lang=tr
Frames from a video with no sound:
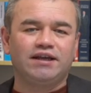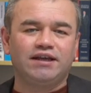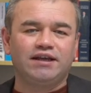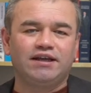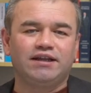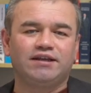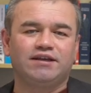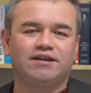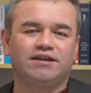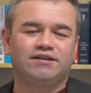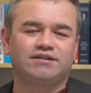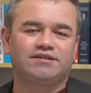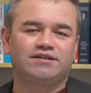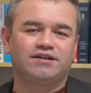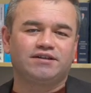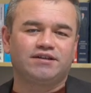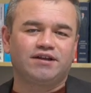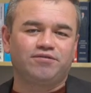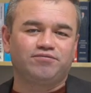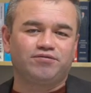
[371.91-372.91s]
ilk
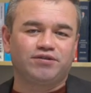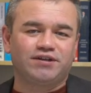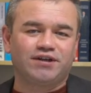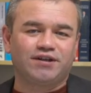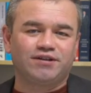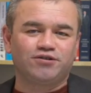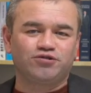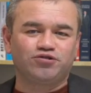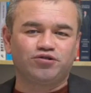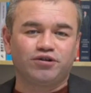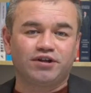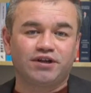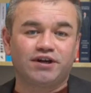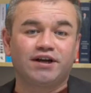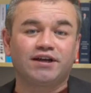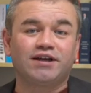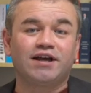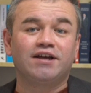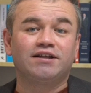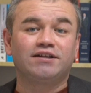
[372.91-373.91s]
sıradan vatandaş
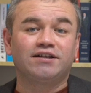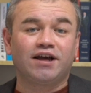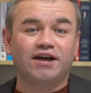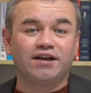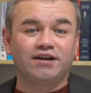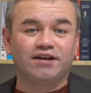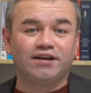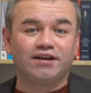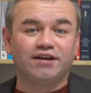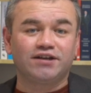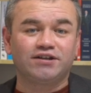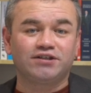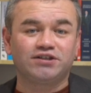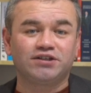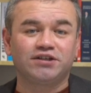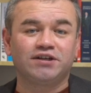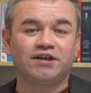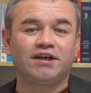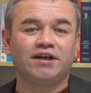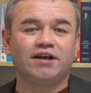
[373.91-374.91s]
olarak tarihe
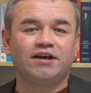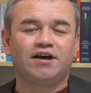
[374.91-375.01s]
geçti.